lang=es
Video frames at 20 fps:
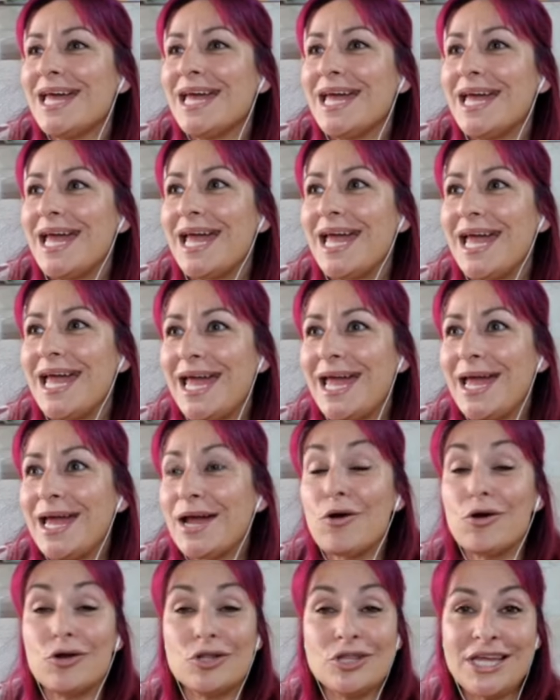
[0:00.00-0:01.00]
eh,
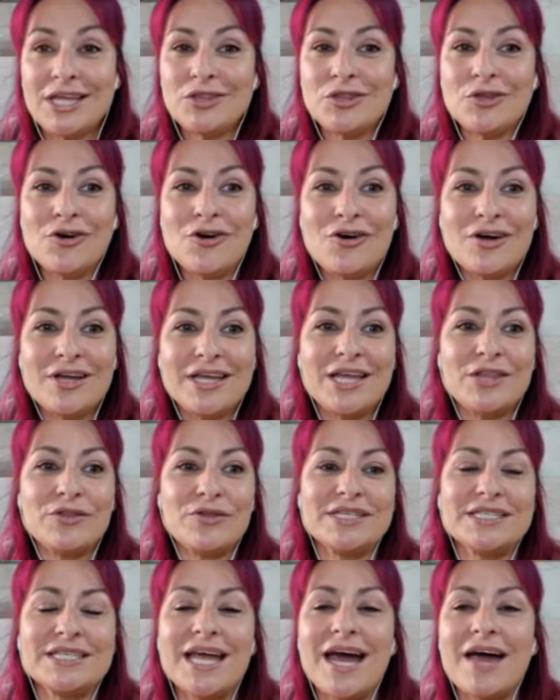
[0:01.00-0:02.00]
cortito y
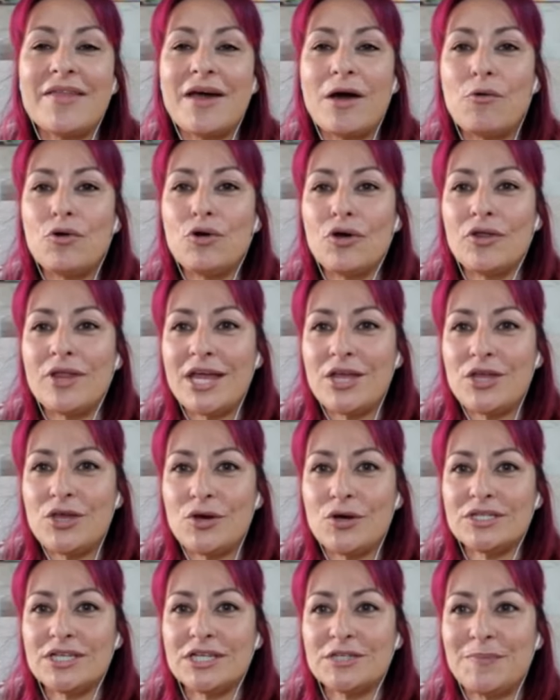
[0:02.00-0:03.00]
entonces cada uno de
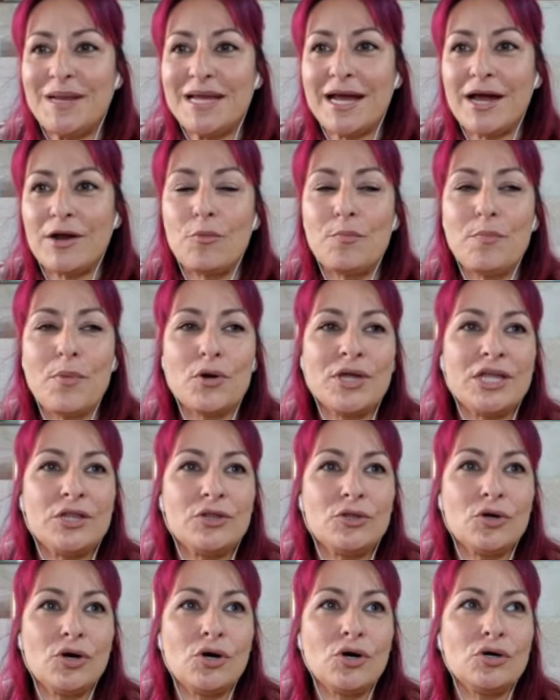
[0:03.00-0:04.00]
ellos explicará un
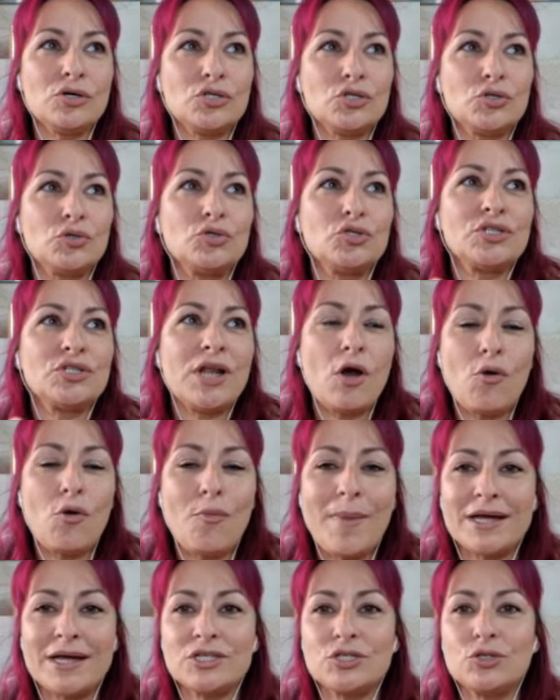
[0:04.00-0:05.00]
poquito sus
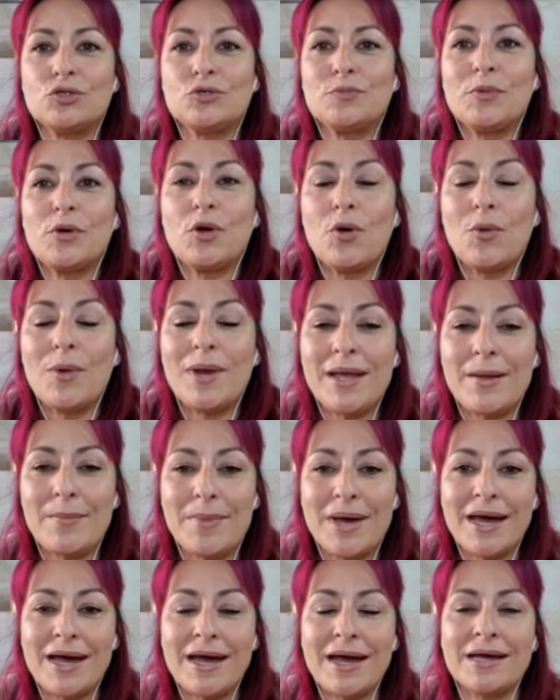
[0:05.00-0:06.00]
traumas, sus
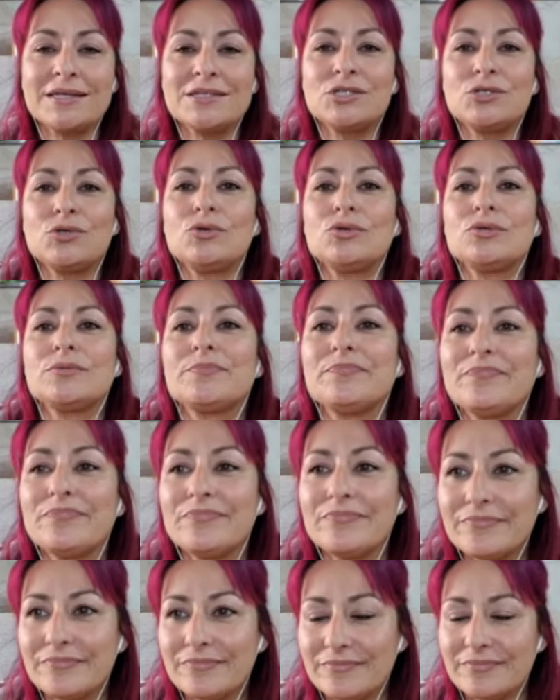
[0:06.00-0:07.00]
problemas,
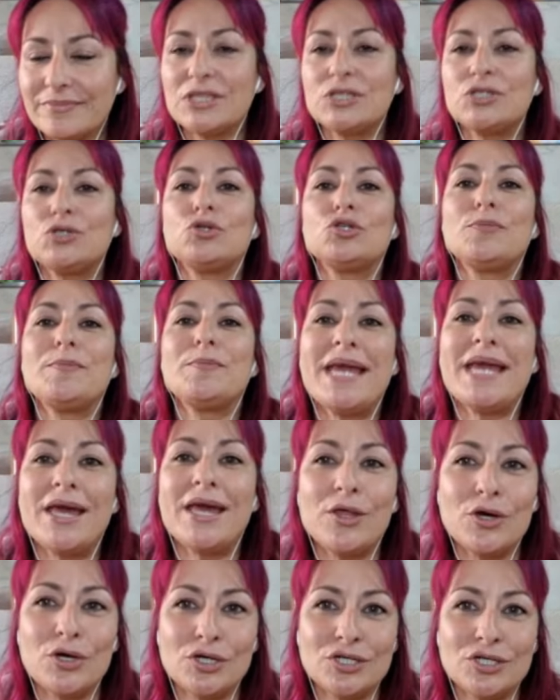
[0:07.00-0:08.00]
mm, sus,
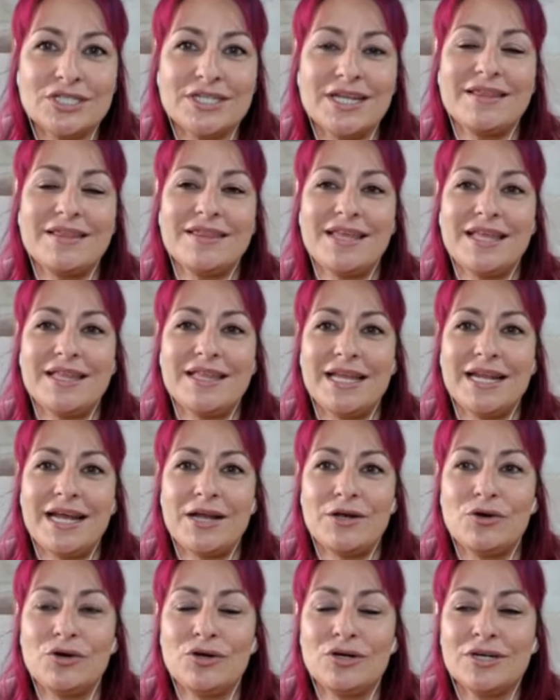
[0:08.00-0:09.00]
miedos, etcétera,
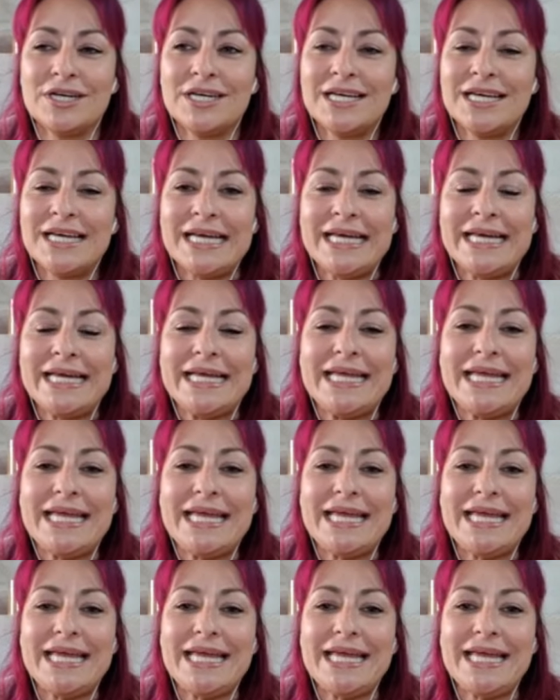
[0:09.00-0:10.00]
¿no?
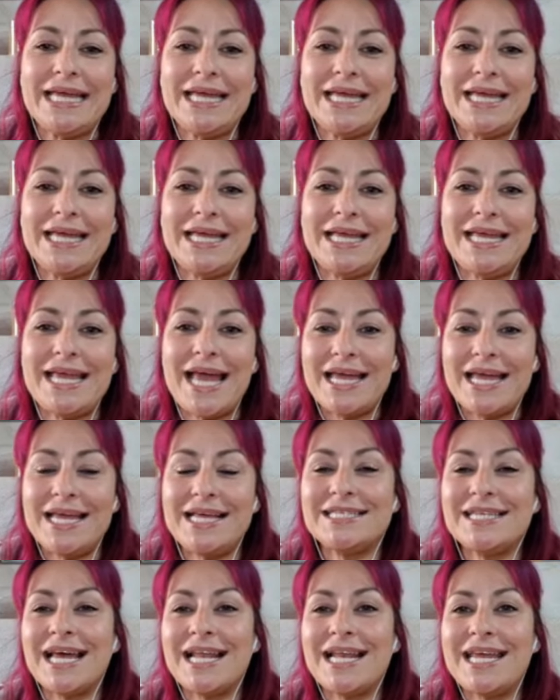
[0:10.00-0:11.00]
y, ahí
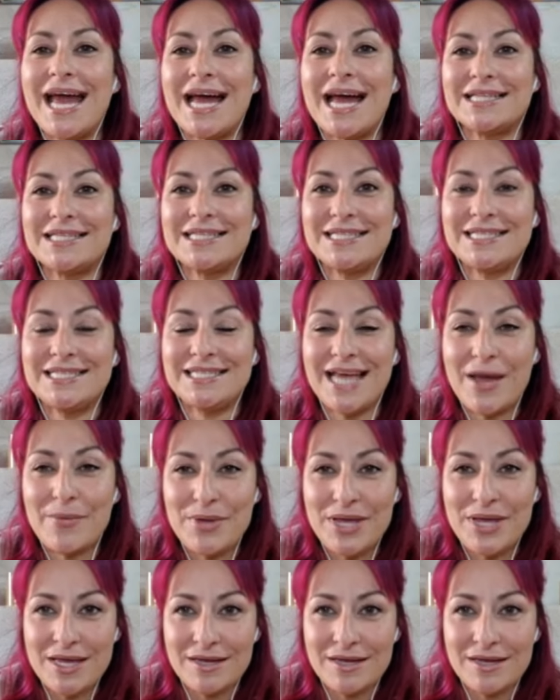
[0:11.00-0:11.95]
salía Xavi